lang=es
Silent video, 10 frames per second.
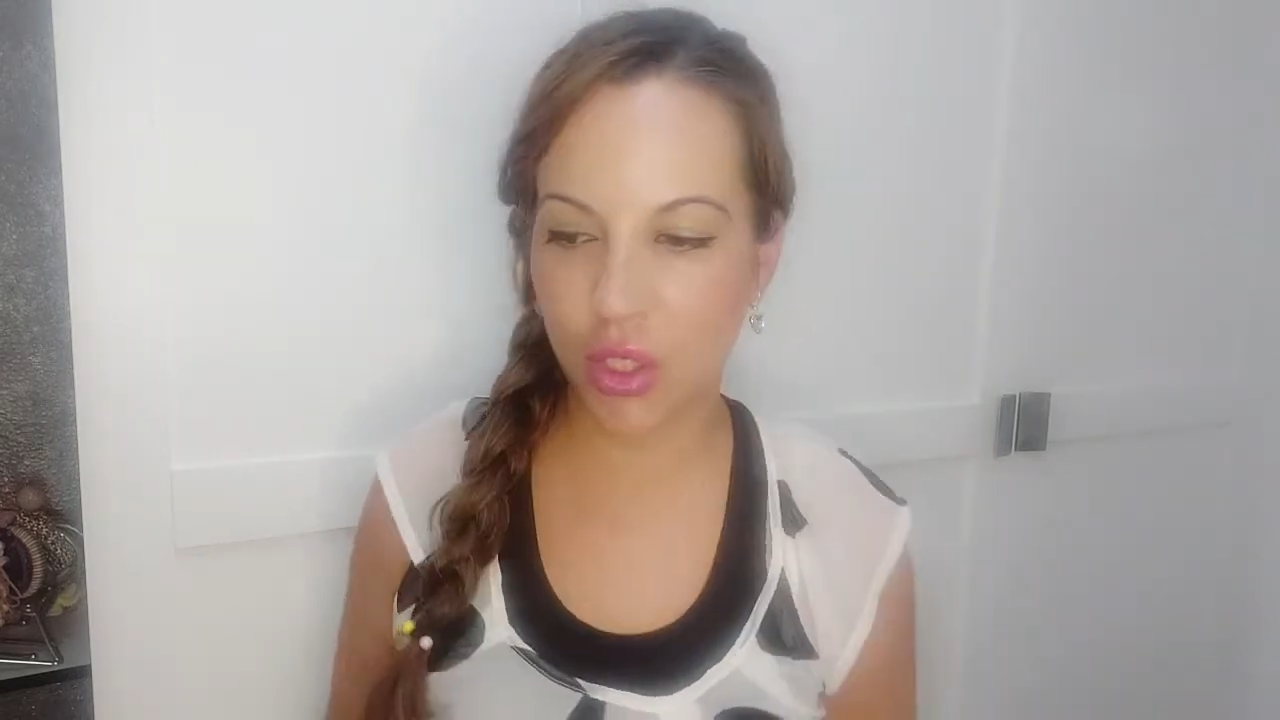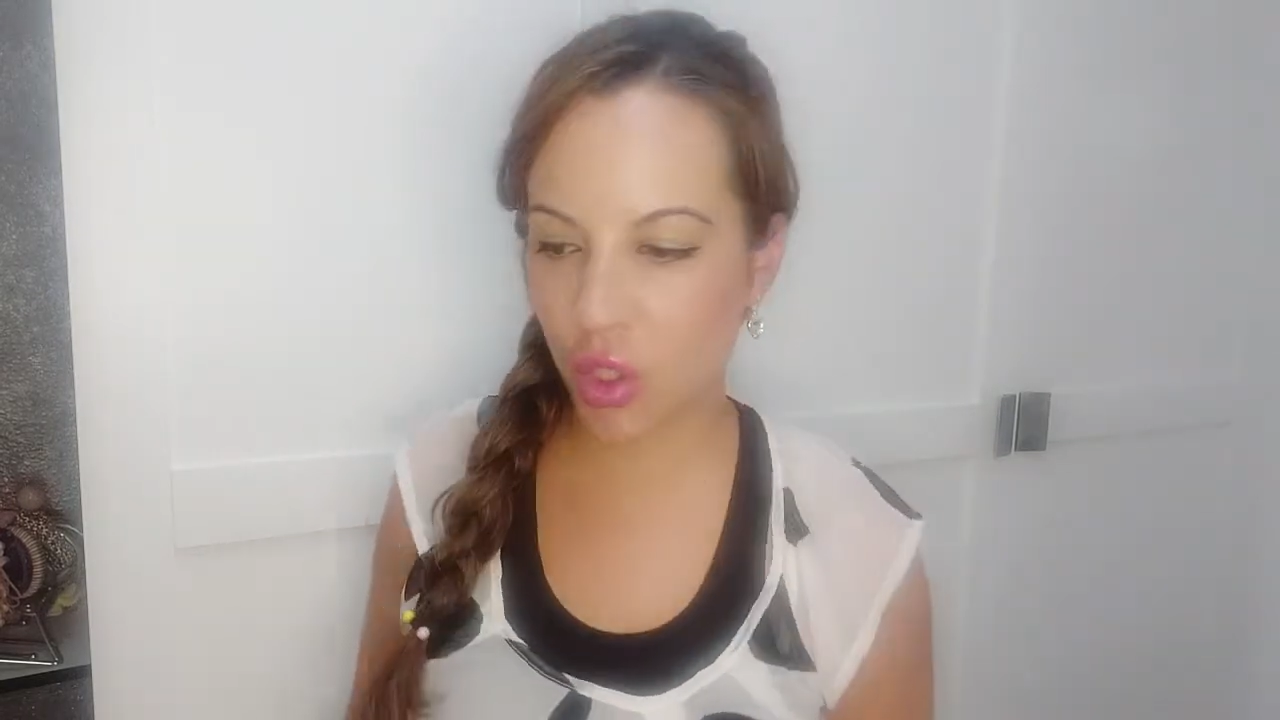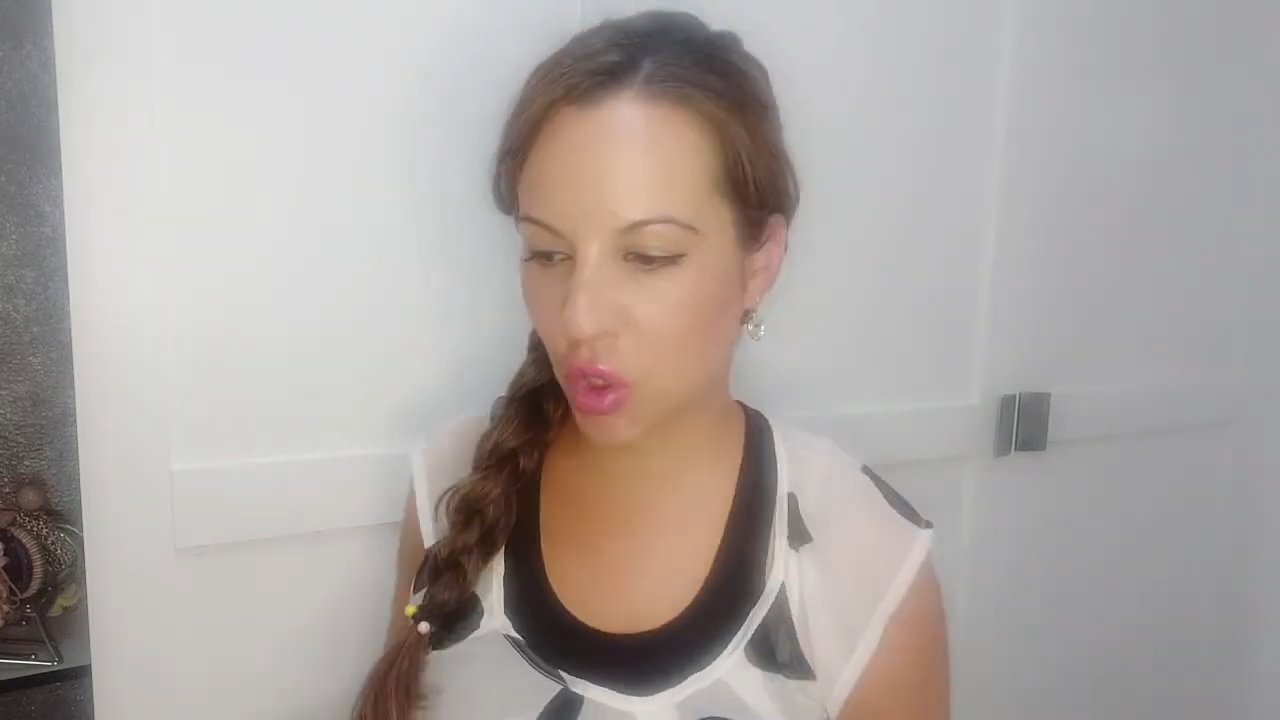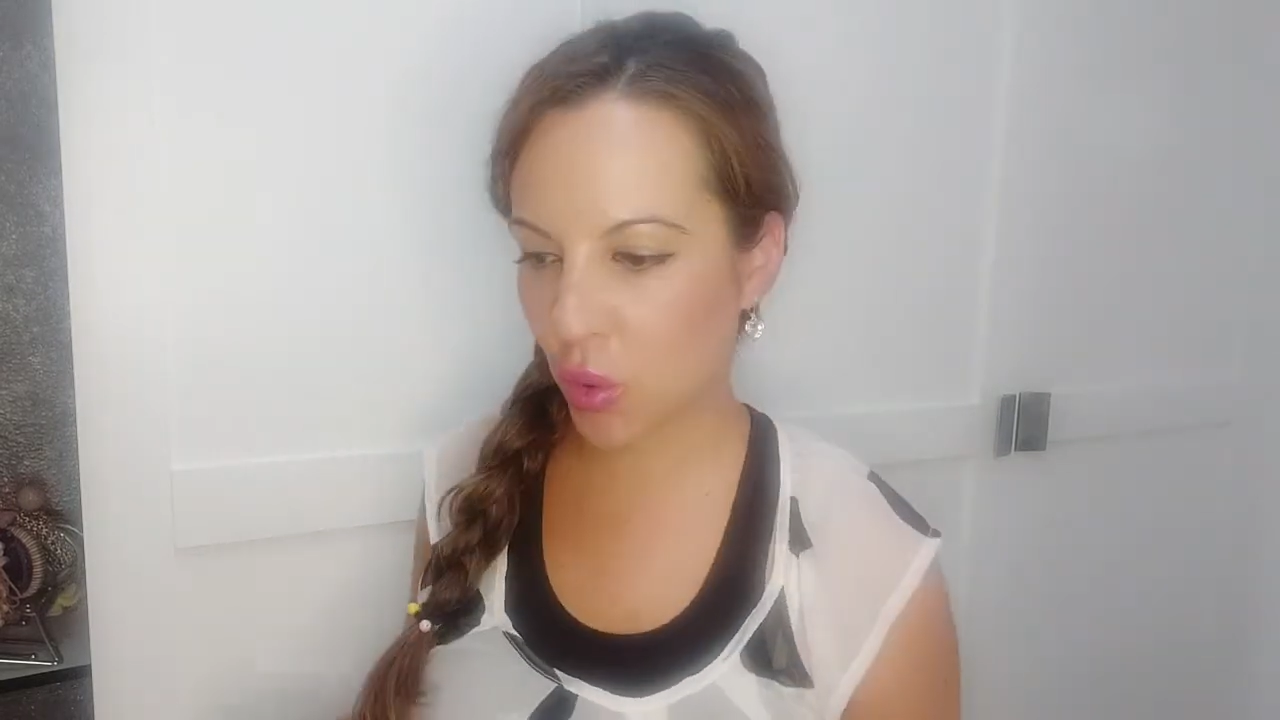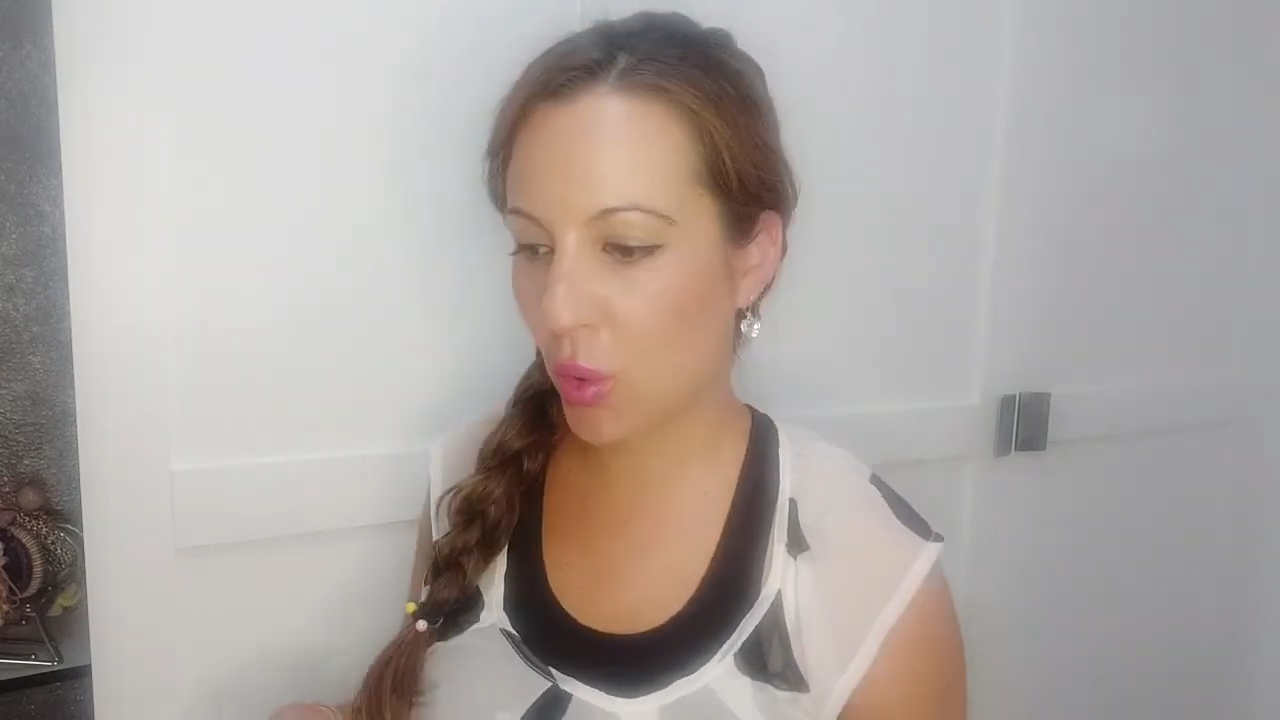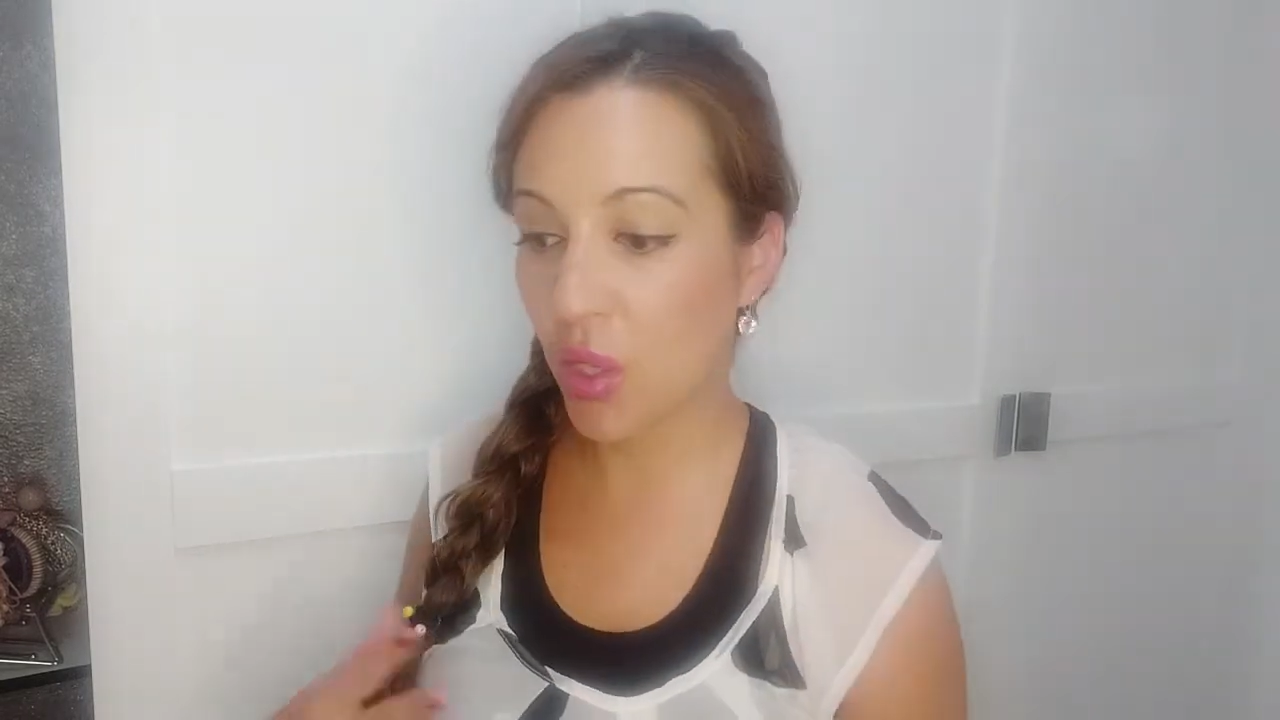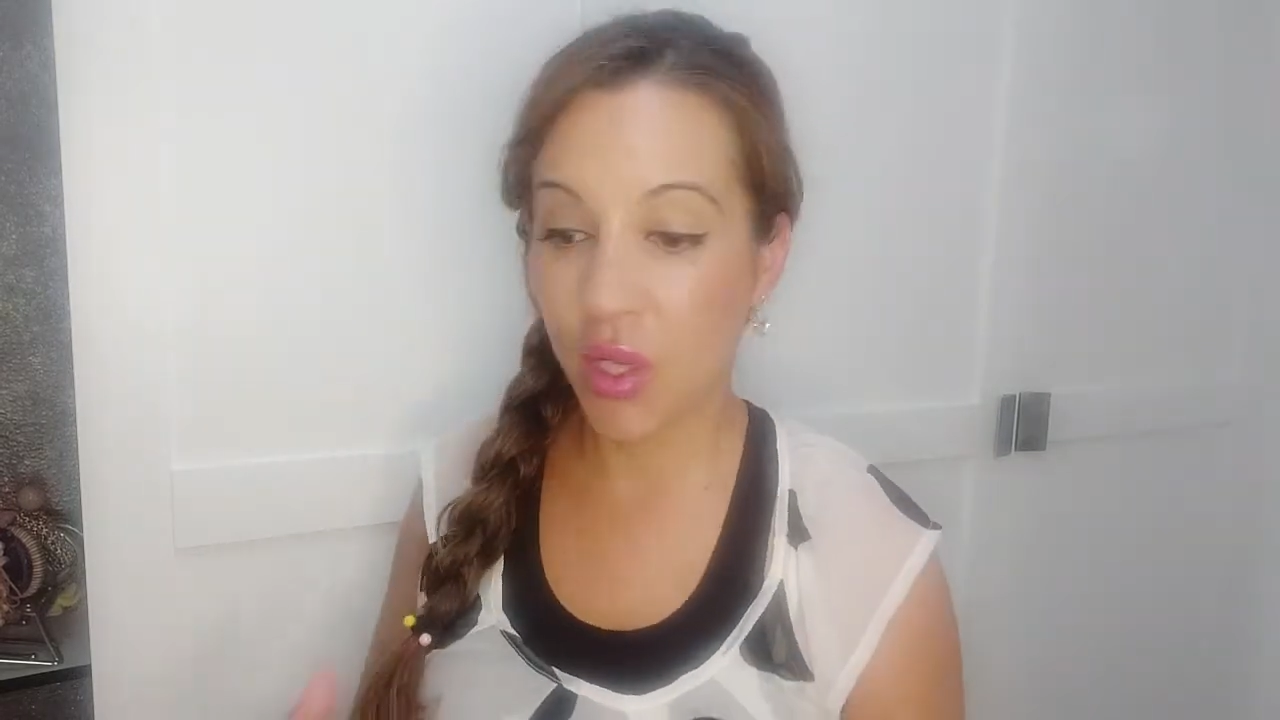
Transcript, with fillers: yo